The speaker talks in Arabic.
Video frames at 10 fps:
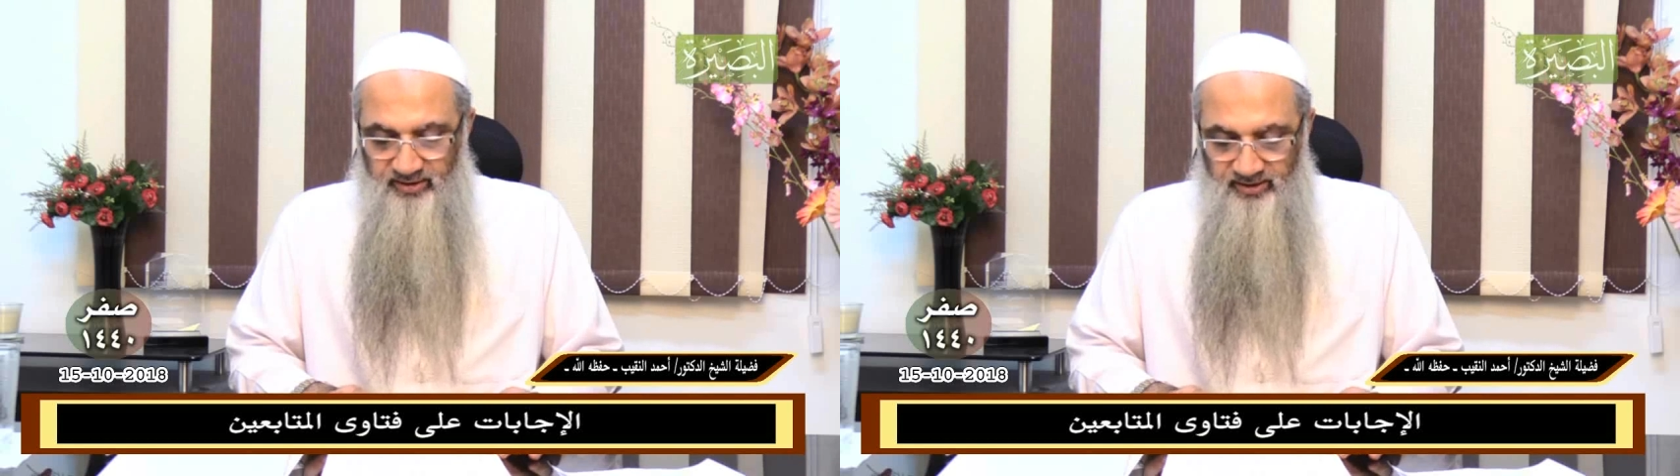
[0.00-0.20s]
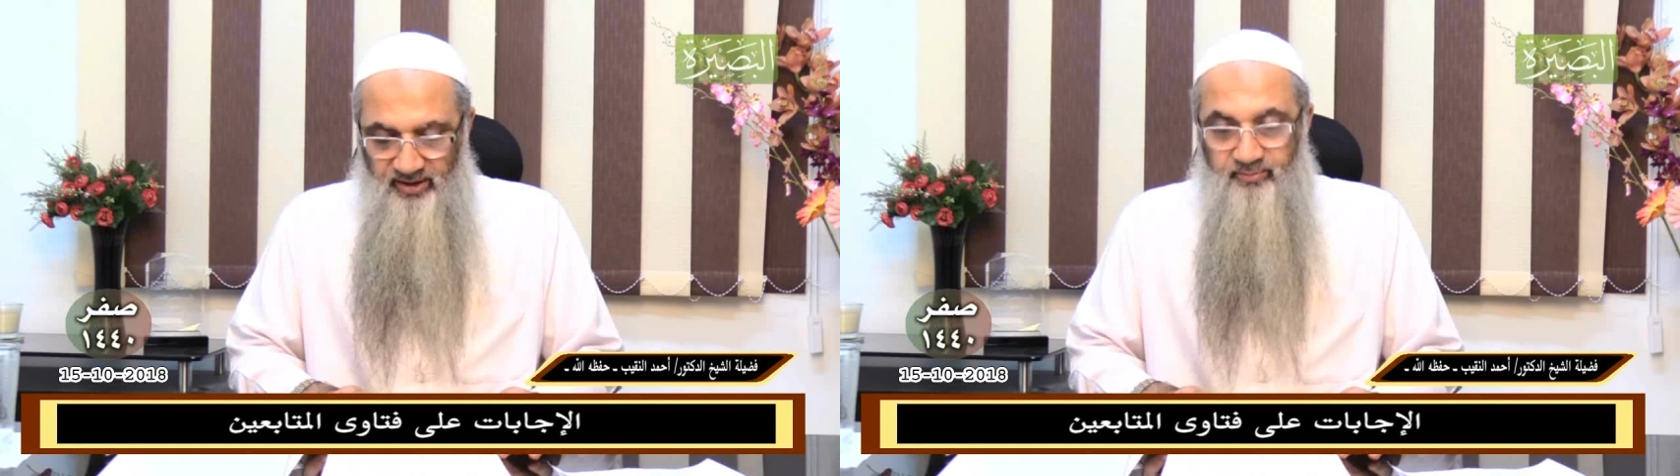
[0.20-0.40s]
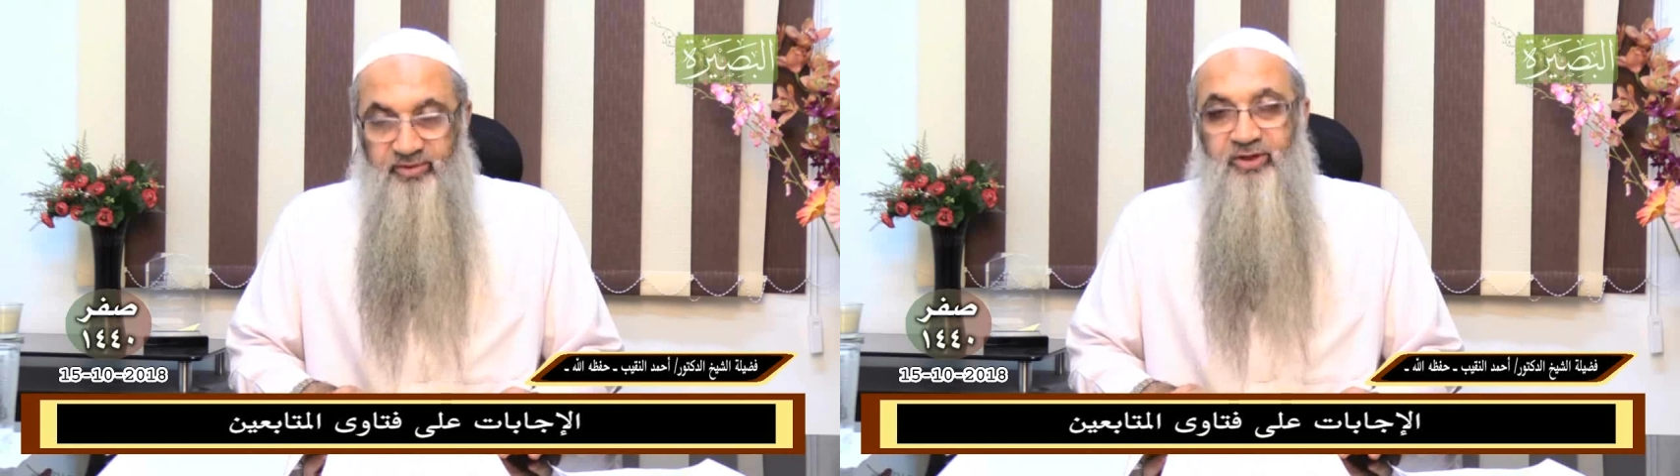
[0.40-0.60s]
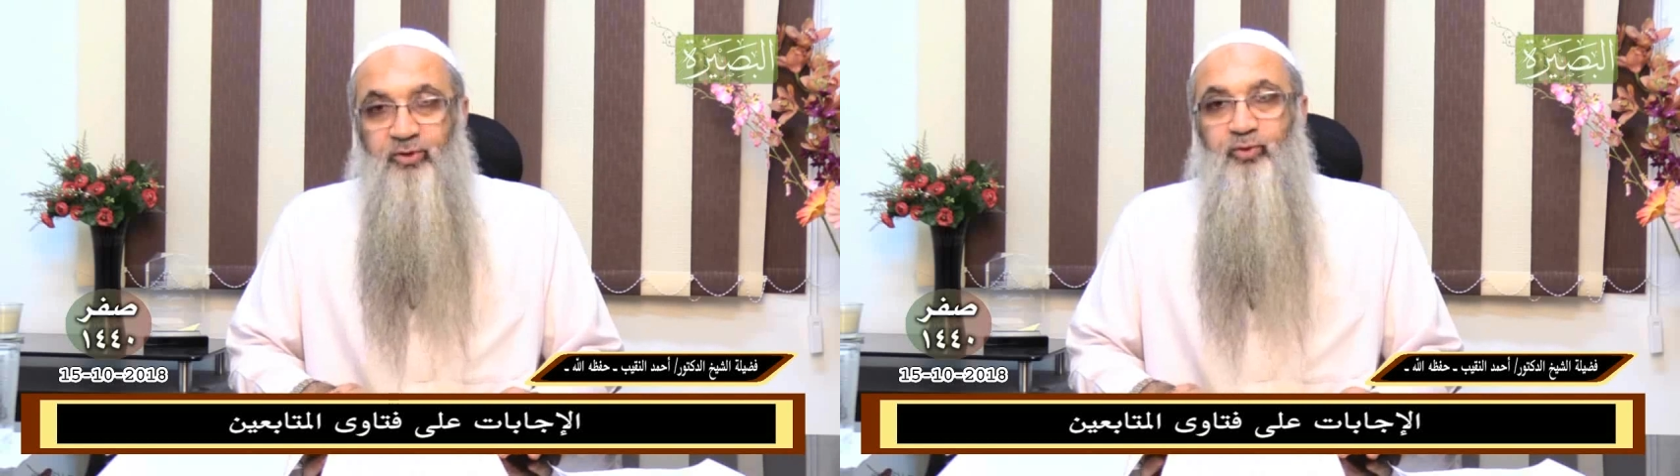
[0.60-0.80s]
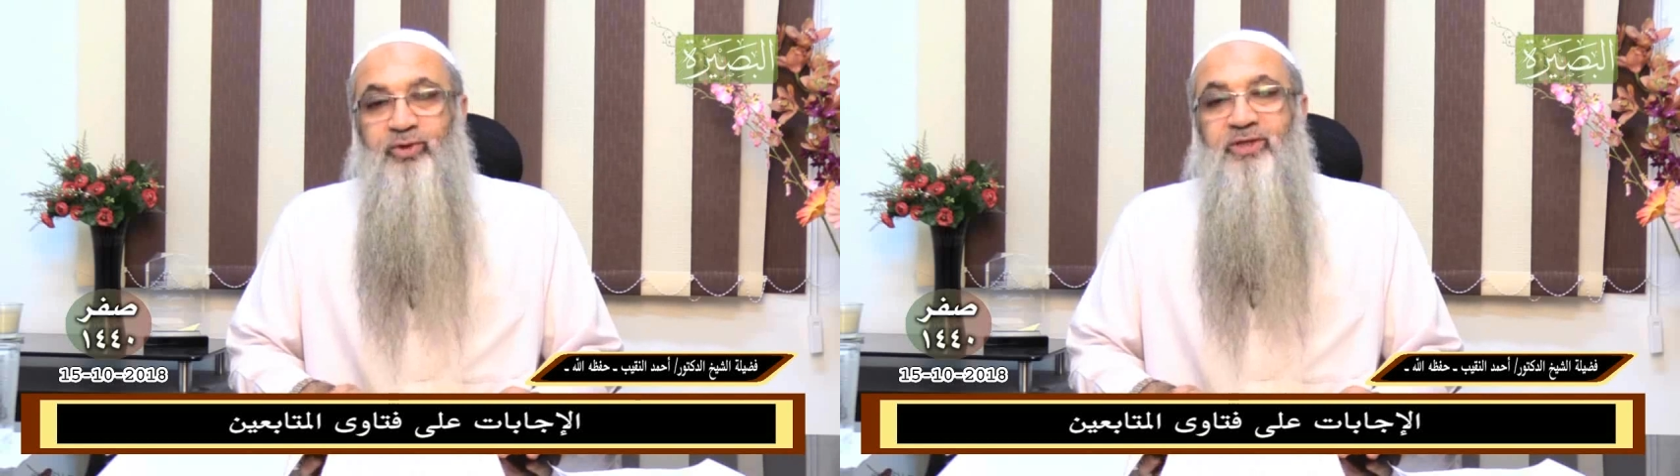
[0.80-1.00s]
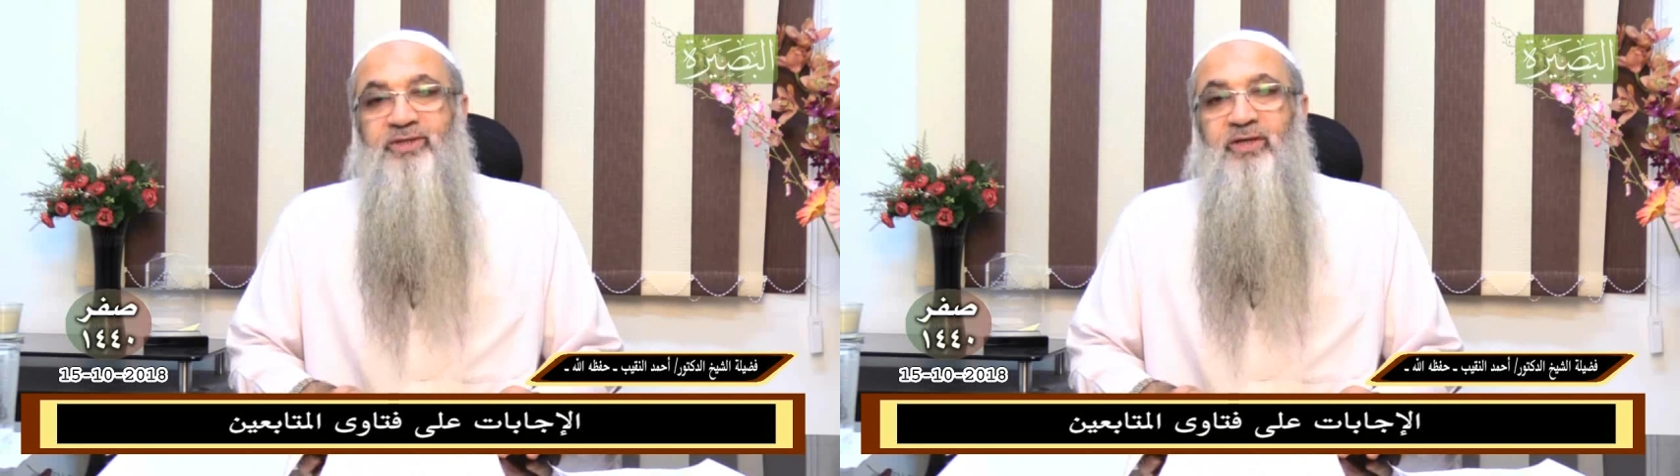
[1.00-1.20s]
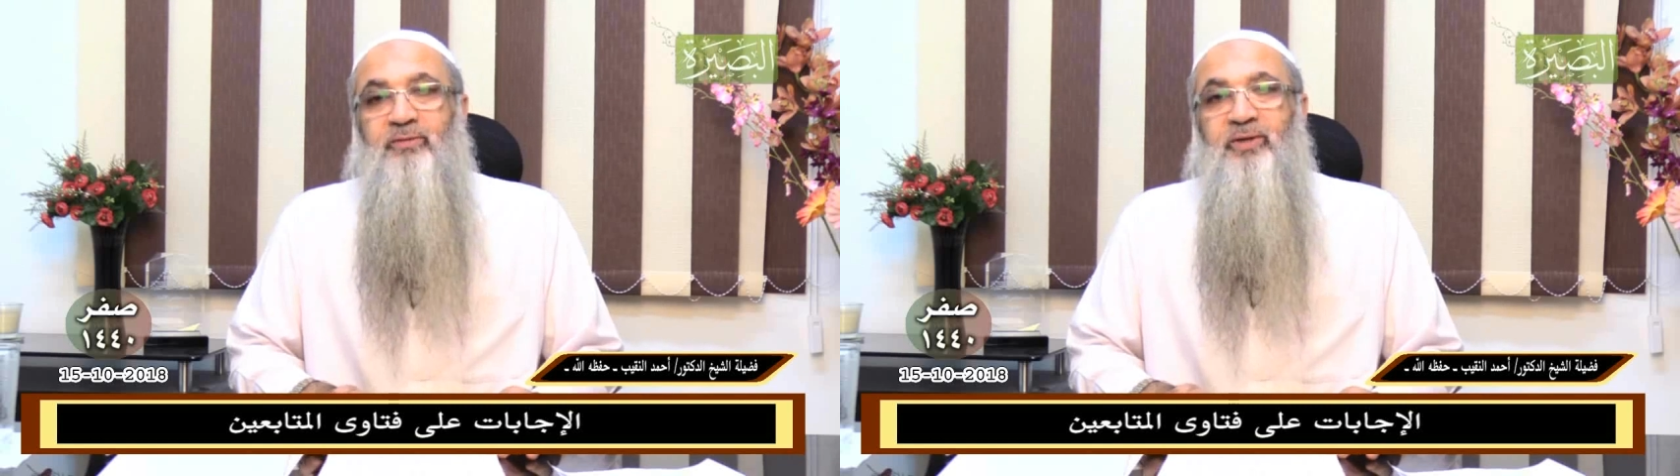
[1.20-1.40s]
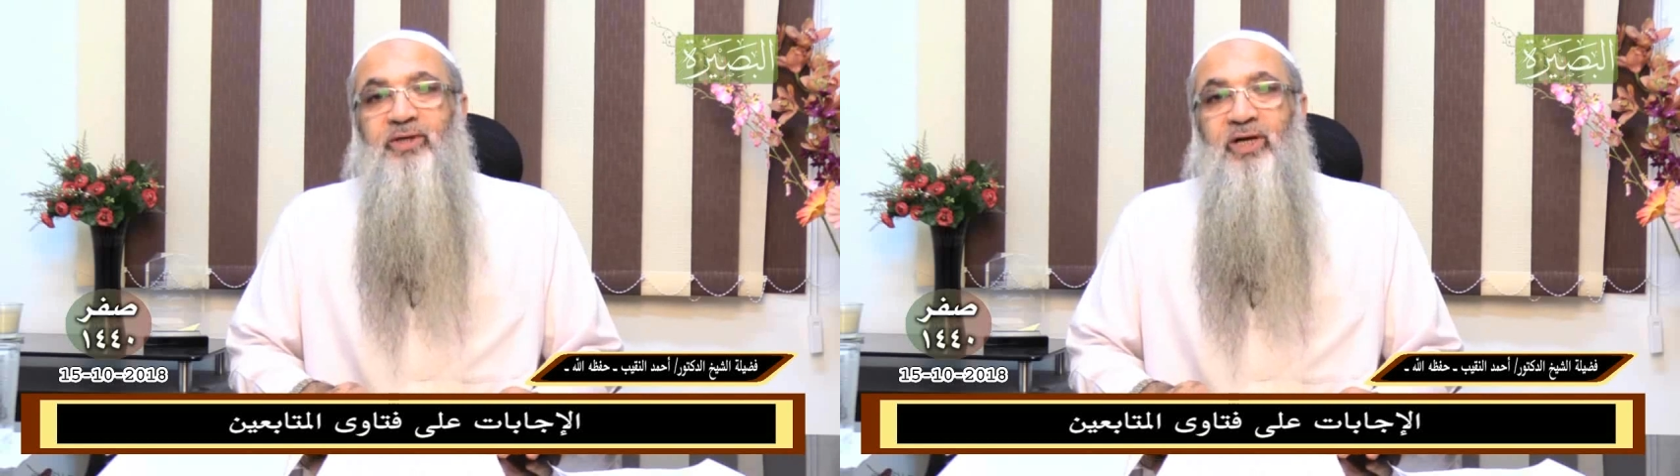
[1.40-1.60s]
نعم بتعود
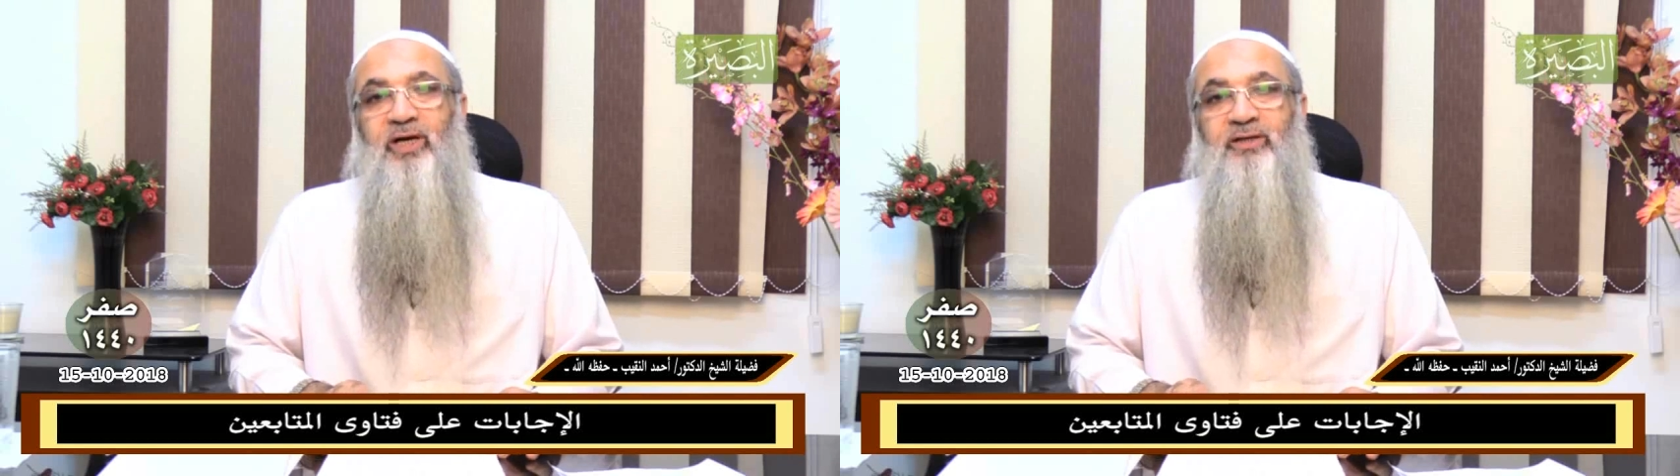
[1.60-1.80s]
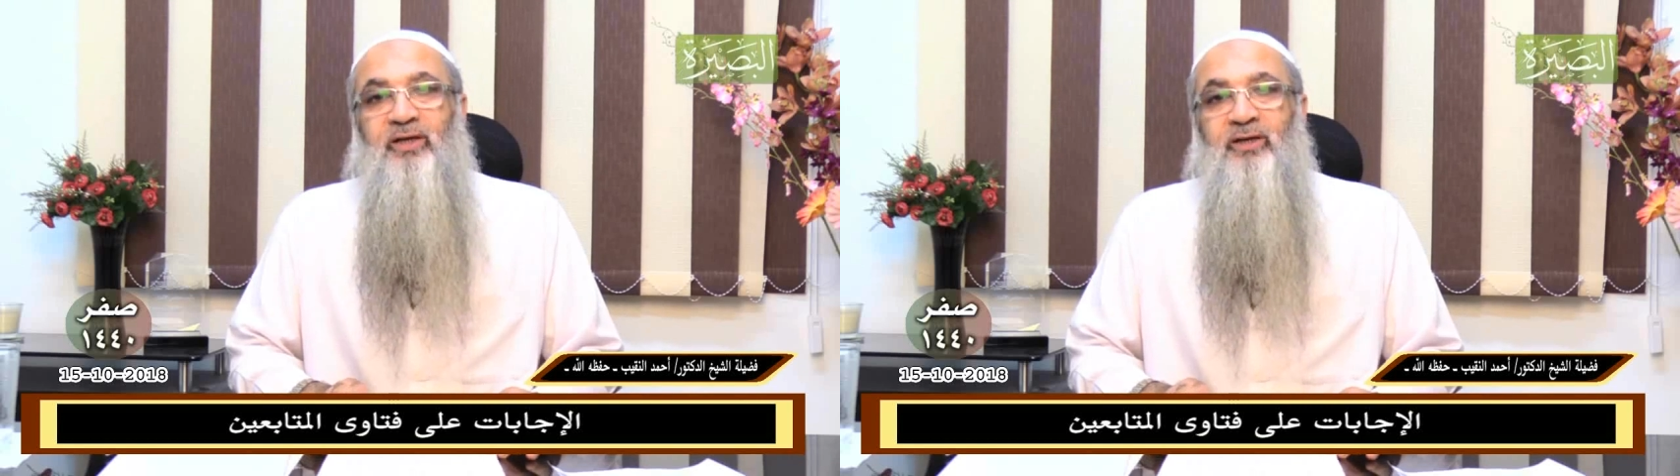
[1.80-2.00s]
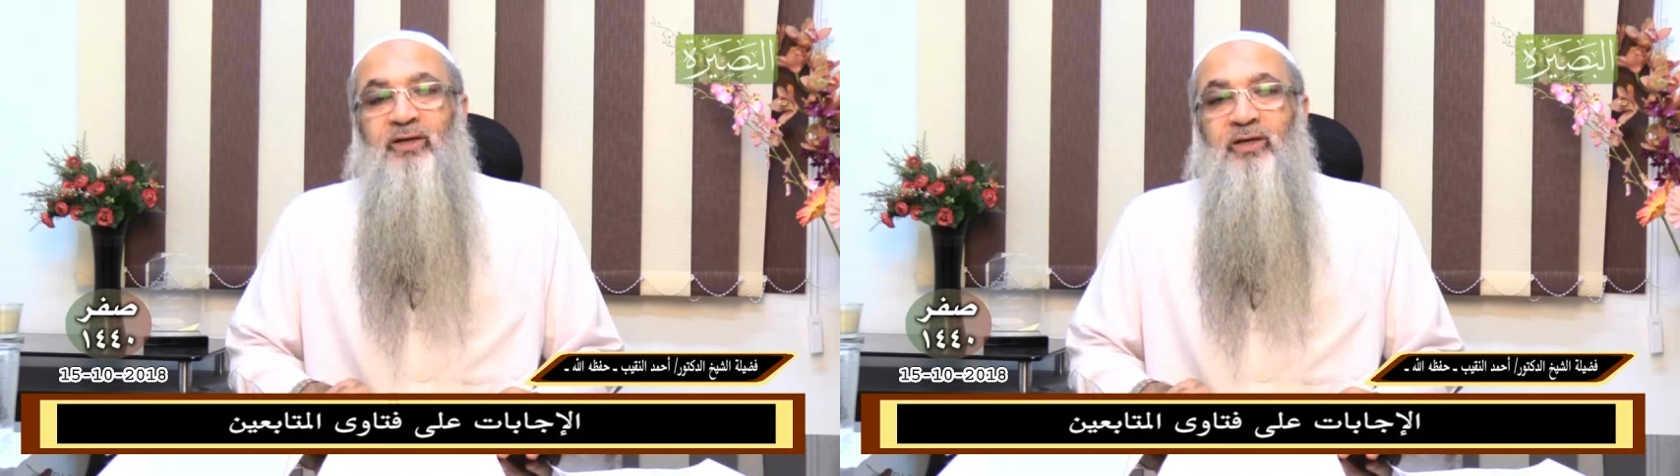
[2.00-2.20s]
لسابق العادة